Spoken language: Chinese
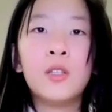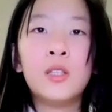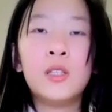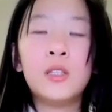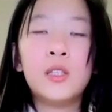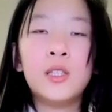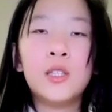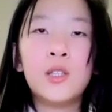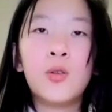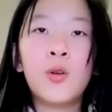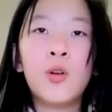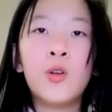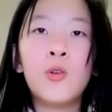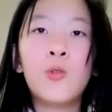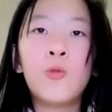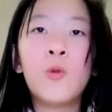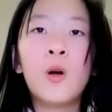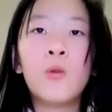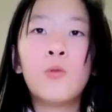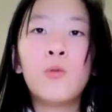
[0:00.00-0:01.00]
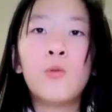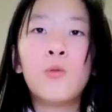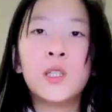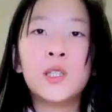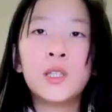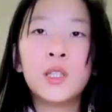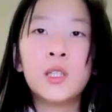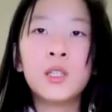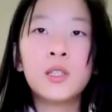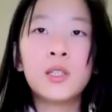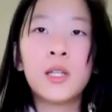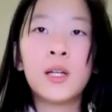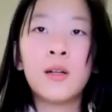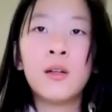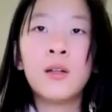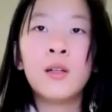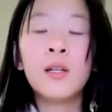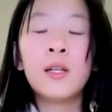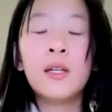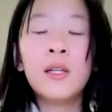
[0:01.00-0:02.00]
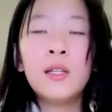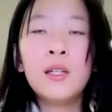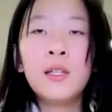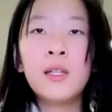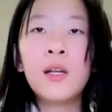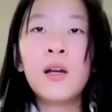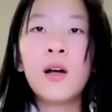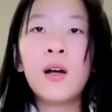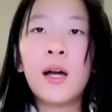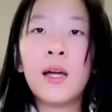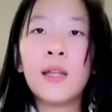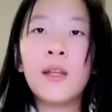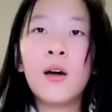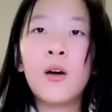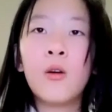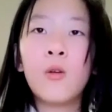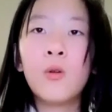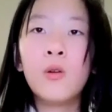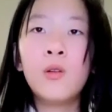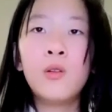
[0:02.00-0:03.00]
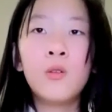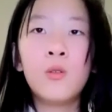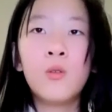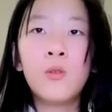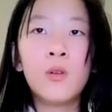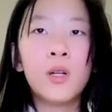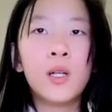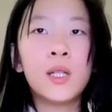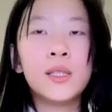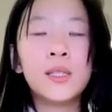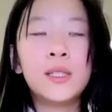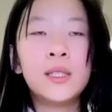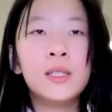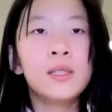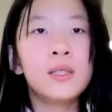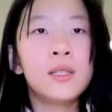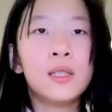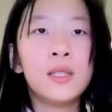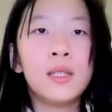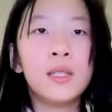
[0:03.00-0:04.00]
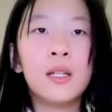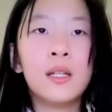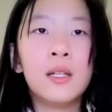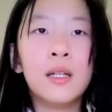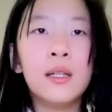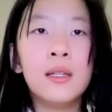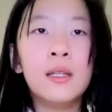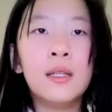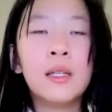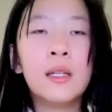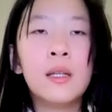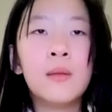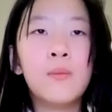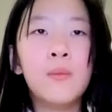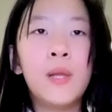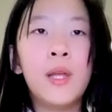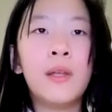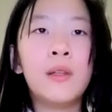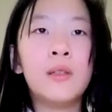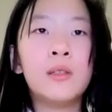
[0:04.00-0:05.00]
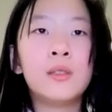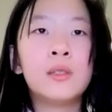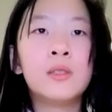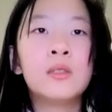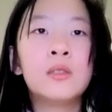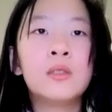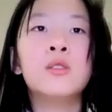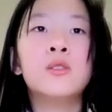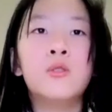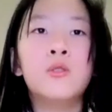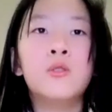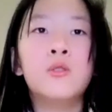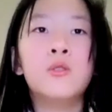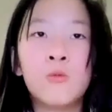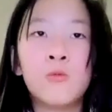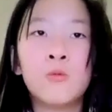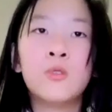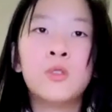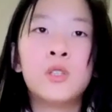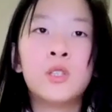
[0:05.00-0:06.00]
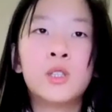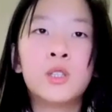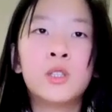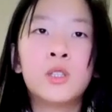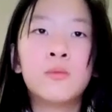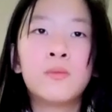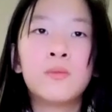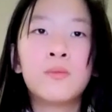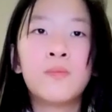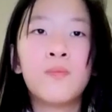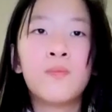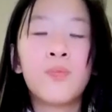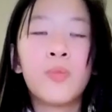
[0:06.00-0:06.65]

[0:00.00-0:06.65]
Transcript: 以及关于万物的生成。一个感到困惑和惊奇的人，便自觉无知。